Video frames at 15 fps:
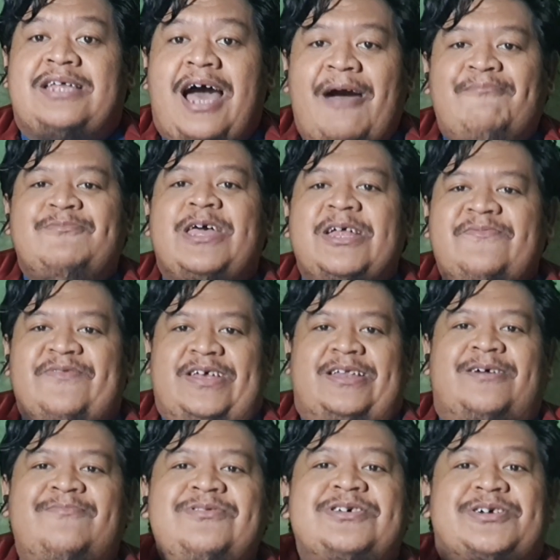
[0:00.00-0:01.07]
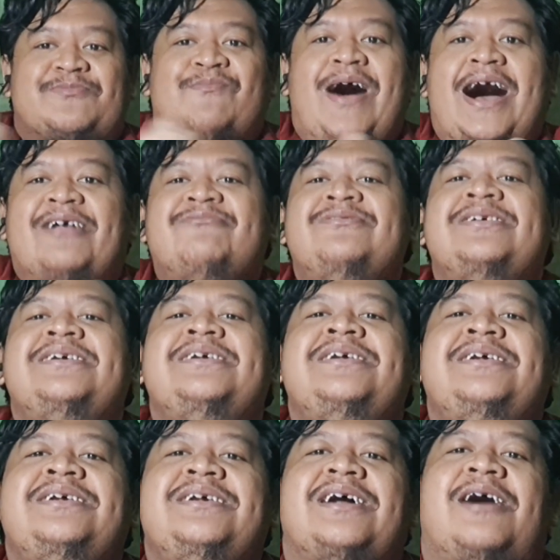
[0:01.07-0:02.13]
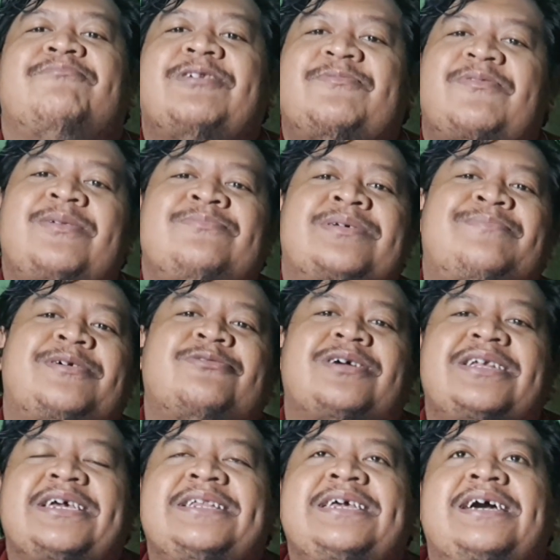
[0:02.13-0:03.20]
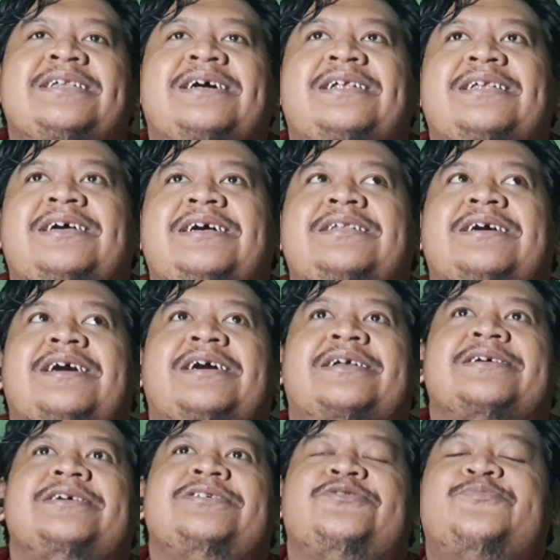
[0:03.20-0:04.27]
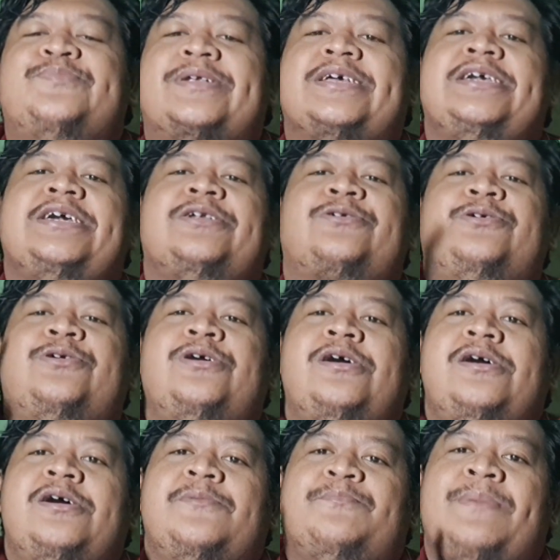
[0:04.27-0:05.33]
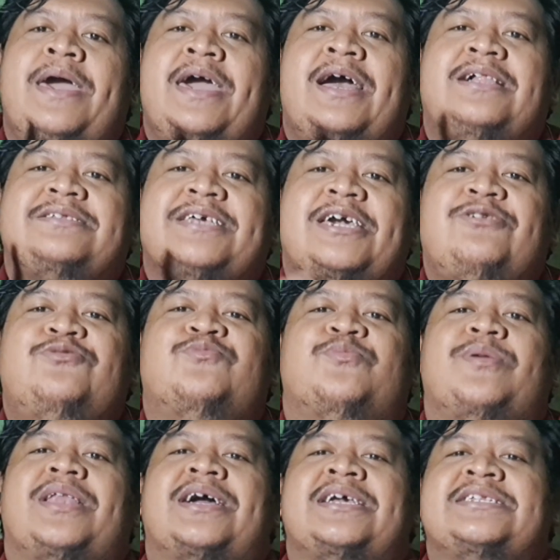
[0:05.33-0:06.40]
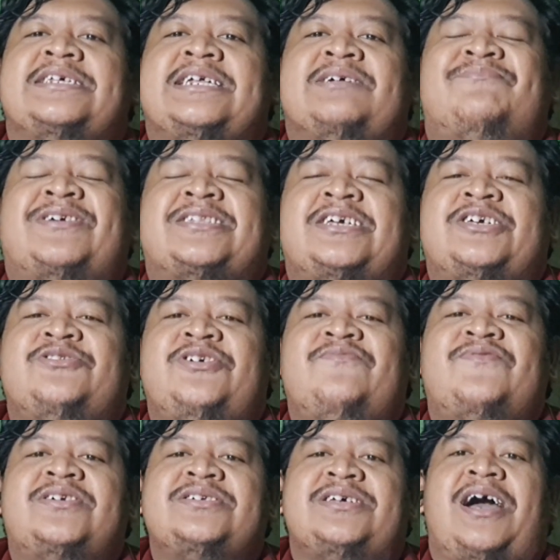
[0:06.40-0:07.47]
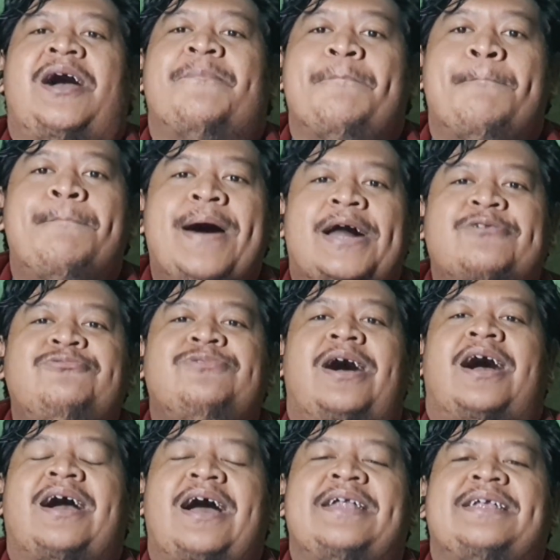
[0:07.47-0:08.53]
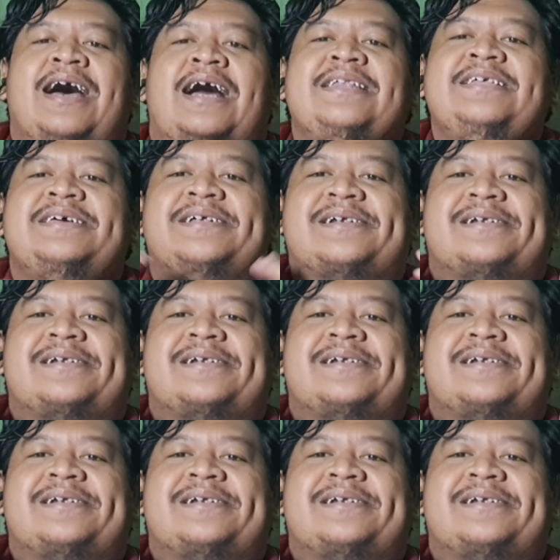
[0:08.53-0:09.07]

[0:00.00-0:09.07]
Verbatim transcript: update film terbaru nih Update film terbaru kali ini adalah dari superhero BLCU Bumi Langit Cinematic Universe yang baru akan hadir